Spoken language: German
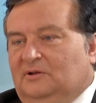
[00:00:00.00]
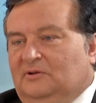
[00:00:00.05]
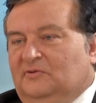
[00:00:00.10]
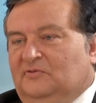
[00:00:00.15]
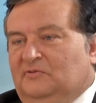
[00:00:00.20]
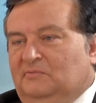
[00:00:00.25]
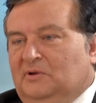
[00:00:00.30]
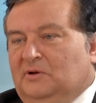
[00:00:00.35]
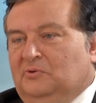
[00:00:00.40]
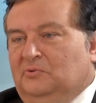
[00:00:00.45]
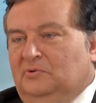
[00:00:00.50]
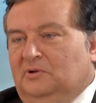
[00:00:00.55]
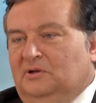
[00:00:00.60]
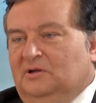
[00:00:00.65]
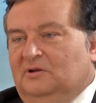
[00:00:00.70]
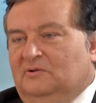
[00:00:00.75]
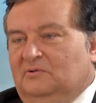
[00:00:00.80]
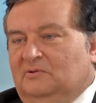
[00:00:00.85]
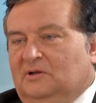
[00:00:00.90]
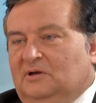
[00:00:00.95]
in diesem
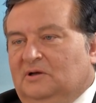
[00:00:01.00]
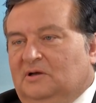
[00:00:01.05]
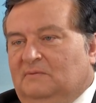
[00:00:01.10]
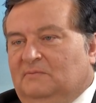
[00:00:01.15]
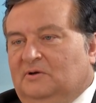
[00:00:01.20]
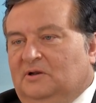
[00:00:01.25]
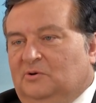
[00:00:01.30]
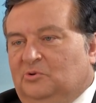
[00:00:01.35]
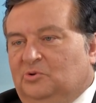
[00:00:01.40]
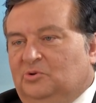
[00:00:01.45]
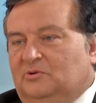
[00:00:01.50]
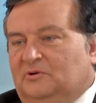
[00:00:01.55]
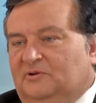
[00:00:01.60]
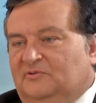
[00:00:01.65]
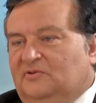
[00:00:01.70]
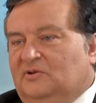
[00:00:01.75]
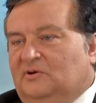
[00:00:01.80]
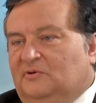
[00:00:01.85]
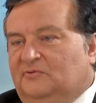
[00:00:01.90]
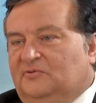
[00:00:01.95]
Jahrhundert und da kann man auch
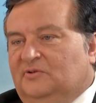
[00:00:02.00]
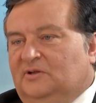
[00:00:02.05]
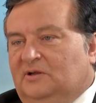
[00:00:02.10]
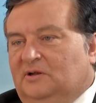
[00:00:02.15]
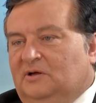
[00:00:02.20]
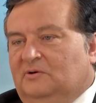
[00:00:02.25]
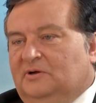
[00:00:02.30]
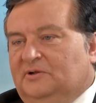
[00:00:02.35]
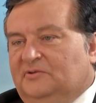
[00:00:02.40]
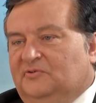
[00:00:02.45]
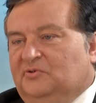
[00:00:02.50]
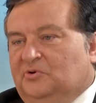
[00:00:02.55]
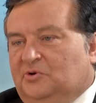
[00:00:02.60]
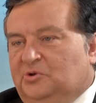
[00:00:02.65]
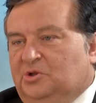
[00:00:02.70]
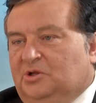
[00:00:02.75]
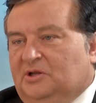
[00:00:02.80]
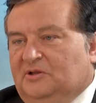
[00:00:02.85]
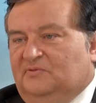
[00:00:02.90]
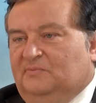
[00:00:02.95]
stolz drauf sein, auch als
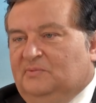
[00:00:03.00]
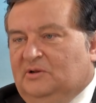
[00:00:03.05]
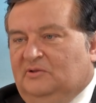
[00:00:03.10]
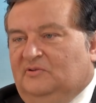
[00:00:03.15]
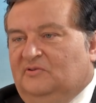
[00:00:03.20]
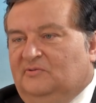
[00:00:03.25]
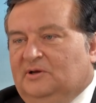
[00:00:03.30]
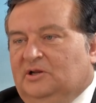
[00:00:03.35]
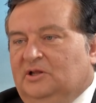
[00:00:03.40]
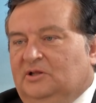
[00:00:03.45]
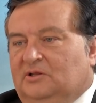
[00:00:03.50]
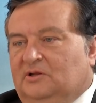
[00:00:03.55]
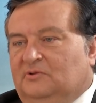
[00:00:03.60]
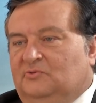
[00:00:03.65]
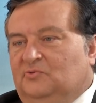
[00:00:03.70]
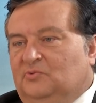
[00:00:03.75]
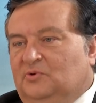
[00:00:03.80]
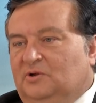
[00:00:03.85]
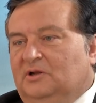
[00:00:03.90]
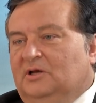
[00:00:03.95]
Deutscher, dass man die zwei
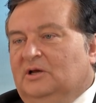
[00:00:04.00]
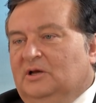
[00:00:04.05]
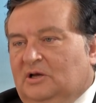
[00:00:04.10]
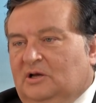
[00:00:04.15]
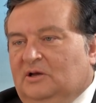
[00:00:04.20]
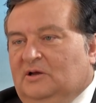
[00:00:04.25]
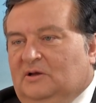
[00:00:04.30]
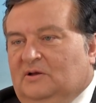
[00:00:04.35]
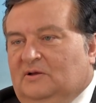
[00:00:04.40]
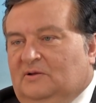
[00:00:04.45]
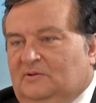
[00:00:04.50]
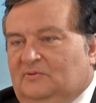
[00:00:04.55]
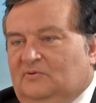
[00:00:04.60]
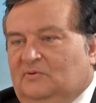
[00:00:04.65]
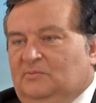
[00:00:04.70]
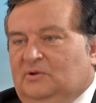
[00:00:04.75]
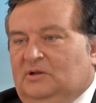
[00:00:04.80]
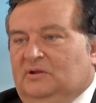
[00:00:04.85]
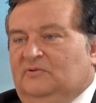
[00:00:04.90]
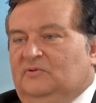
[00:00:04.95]
Diktaturen
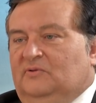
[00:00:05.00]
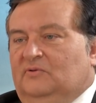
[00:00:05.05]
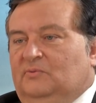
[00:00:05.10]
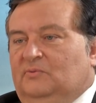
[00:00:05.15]
zumindest